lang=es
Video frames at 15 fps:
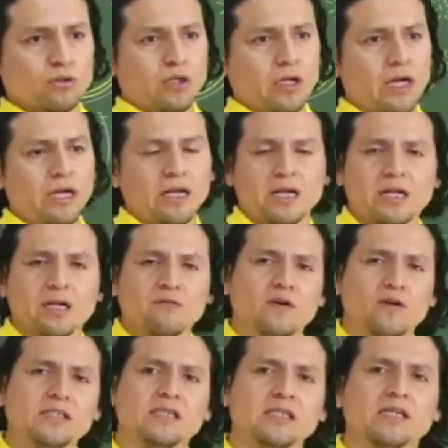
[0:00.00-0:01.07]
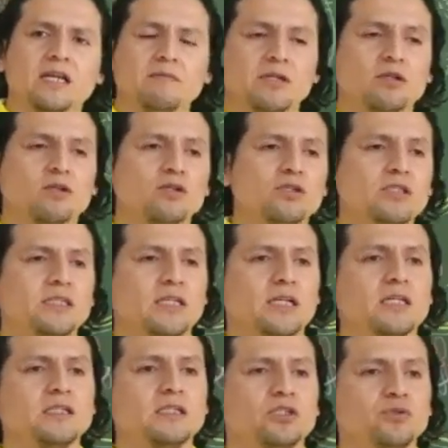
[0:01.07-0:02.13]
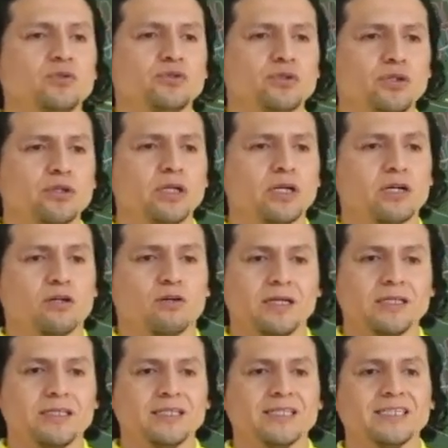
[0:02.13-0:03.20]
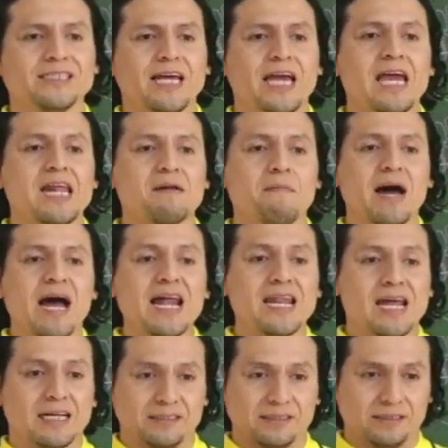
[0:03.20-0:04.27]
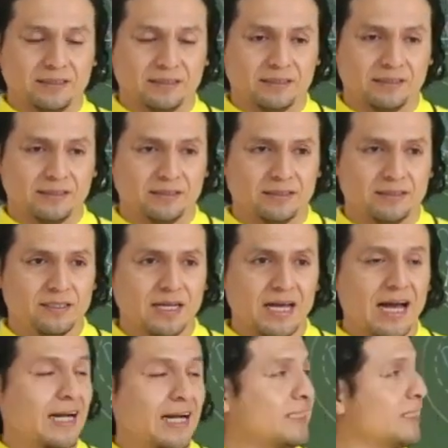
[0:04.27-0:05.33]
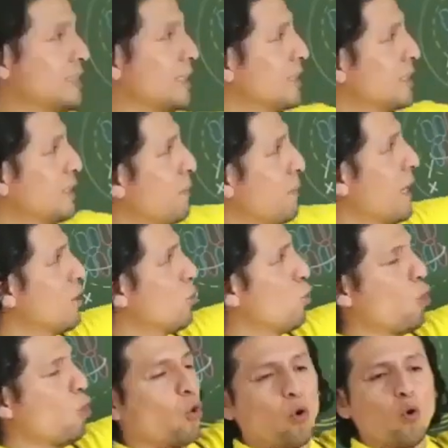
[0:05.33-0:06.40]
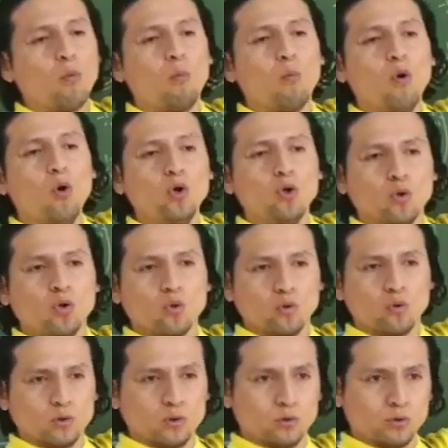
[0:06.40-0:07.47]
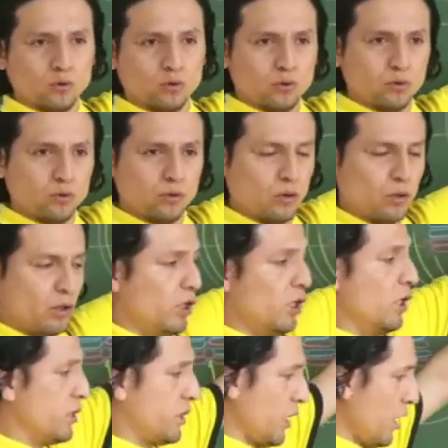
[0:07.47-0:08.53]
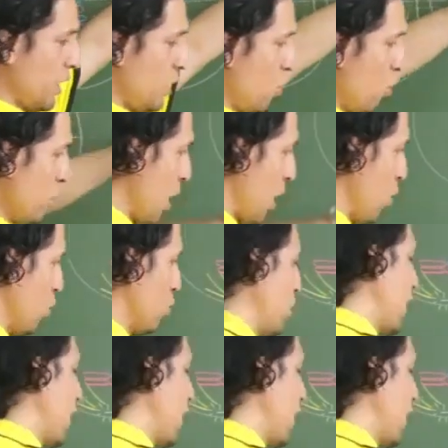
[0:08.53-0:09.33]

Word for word: En la anafase de la mitosis eran disyunción de cromátides hermanas. Acá se están separando homólogos. ¿Se nota o no la